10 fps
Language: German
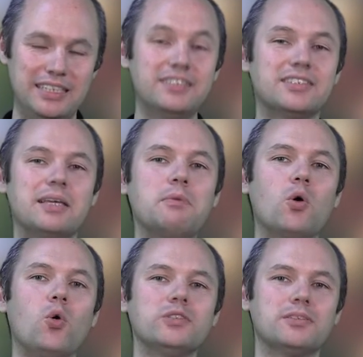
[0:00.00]
ist dem
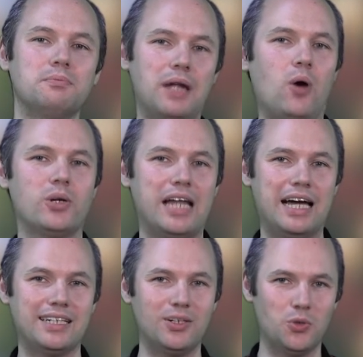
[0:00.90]
großen blauen
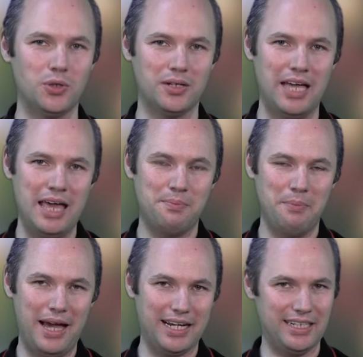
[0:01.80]
analogen
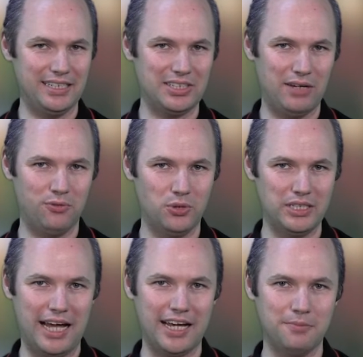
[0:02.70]
Märklin-Trafo
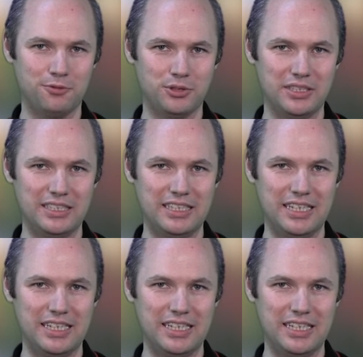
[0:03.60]
nachempfunden,